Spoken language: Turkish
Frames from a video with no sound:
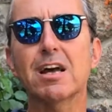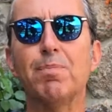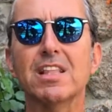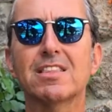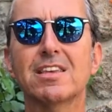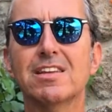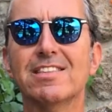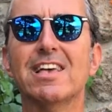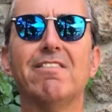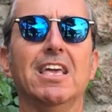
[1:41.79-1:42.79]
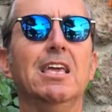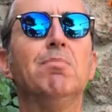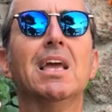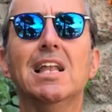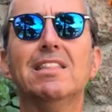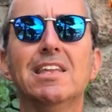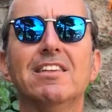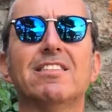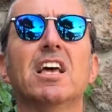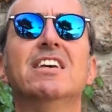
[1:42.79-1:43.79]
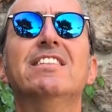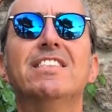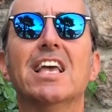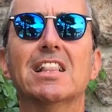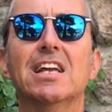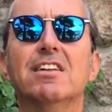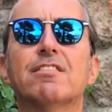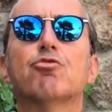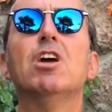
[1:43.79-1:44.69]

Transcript: kapattığınızda ve imgelediğiniz istekleriniz,